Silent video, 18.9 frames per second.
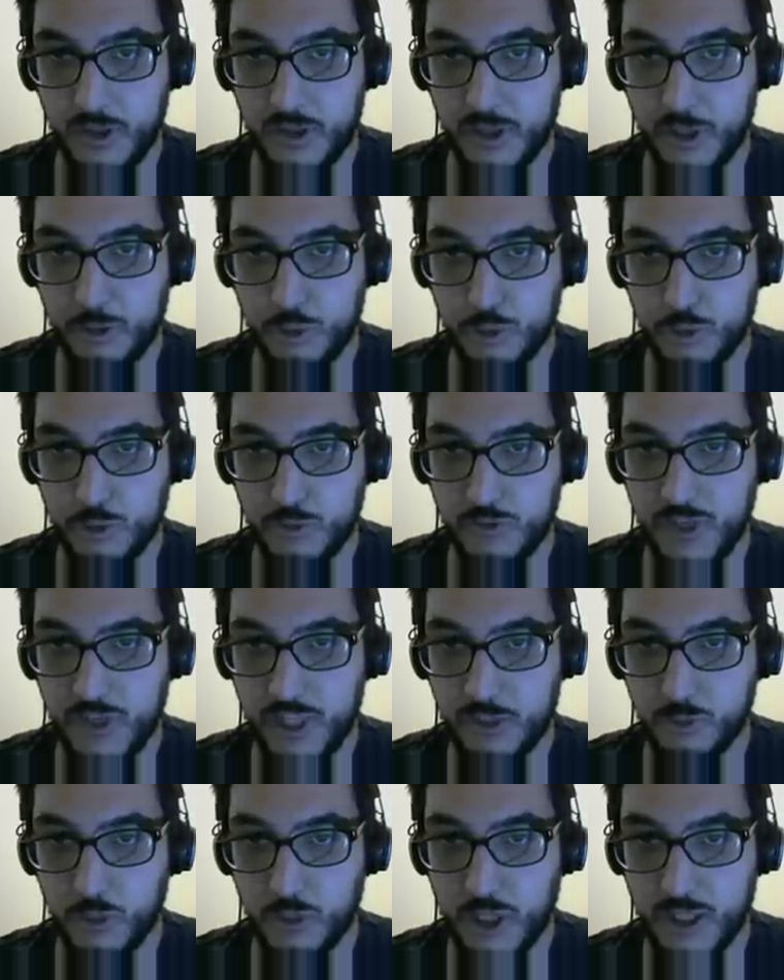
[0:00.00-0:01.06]
Ne diyorsun Şimdi...
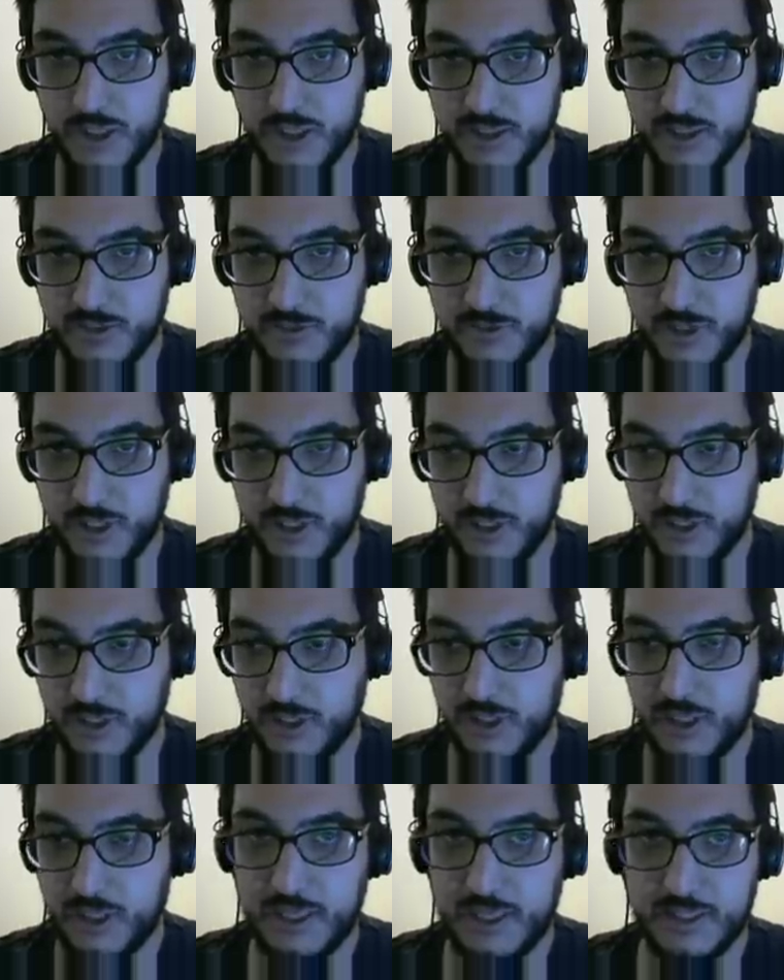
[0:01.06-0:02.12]
Vayne'in bu agresifliğine?
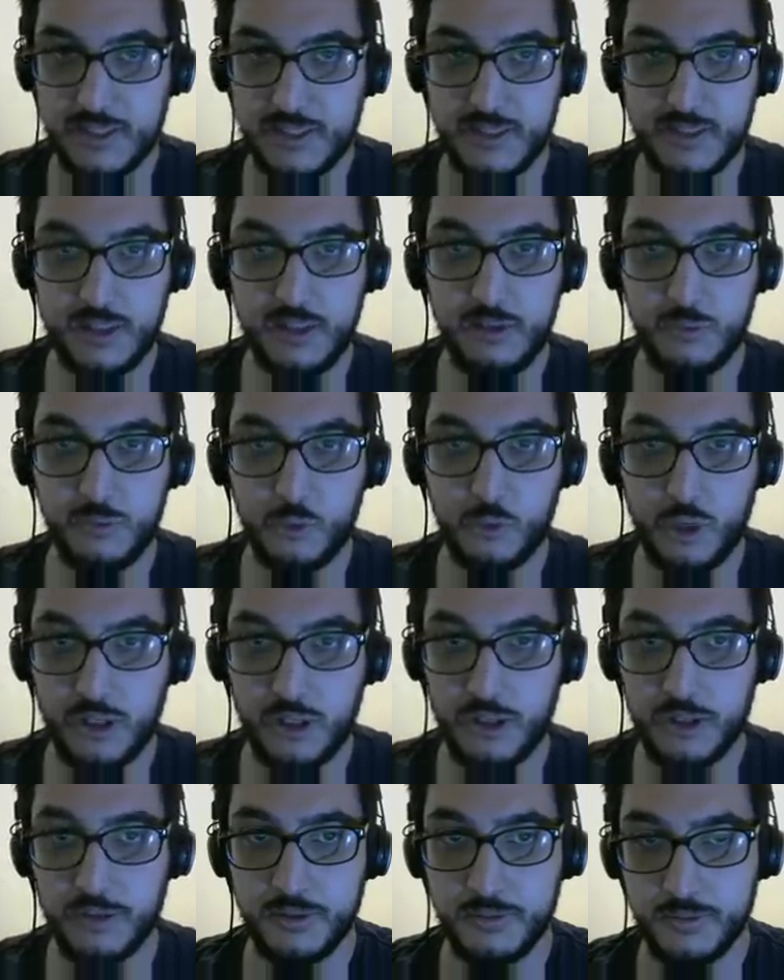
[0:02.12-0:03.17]
Gereksizdi değil mi bu
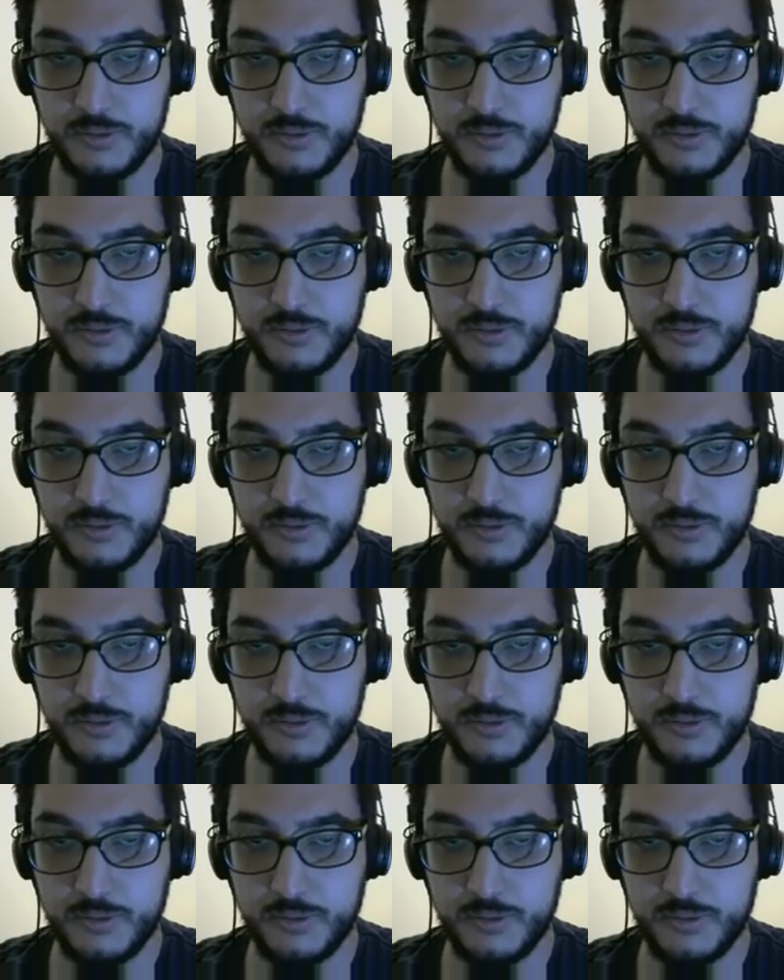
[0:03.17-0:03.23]
kadarı?